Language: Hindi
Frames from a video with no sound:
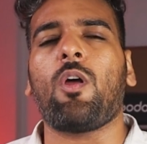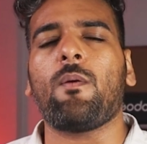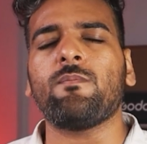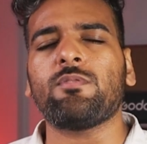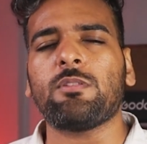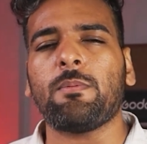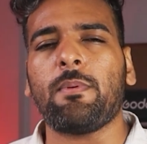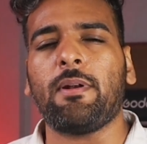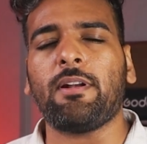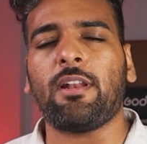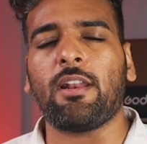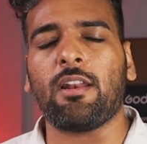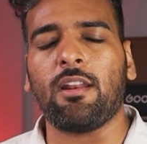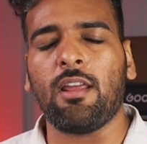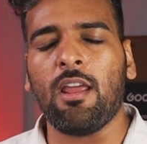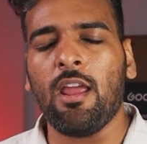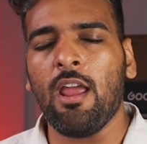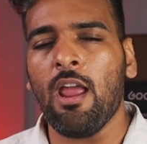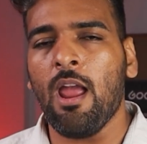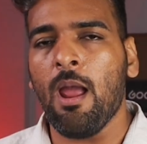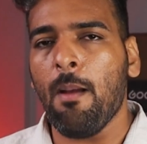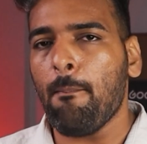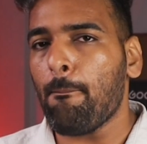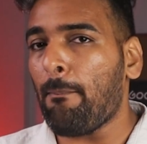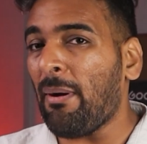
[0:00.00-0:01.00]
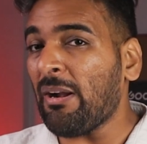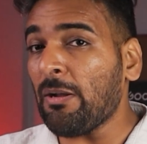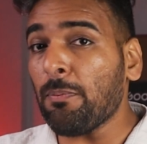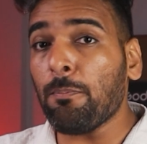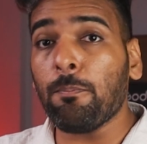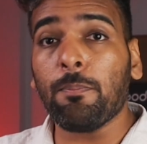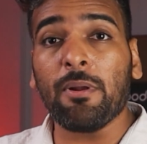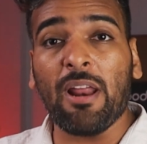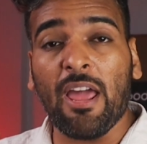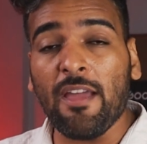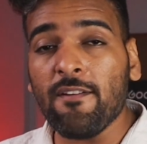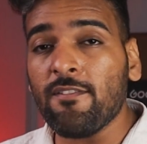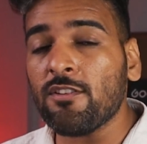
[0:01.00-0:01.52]
क्रोम से बेटर बट
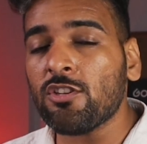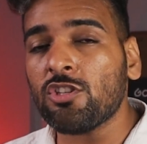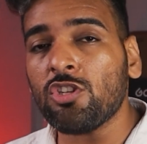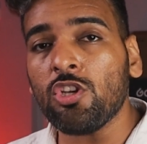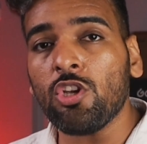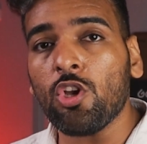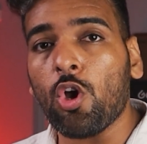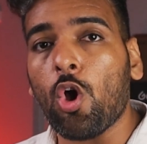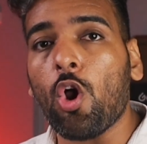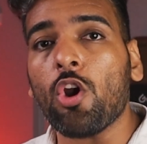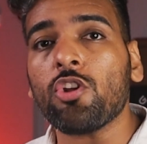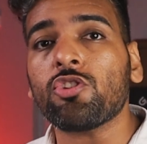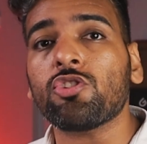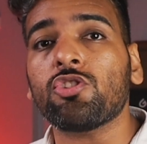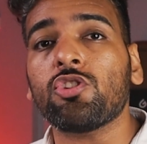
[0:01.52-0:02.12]
प्राइवेसी और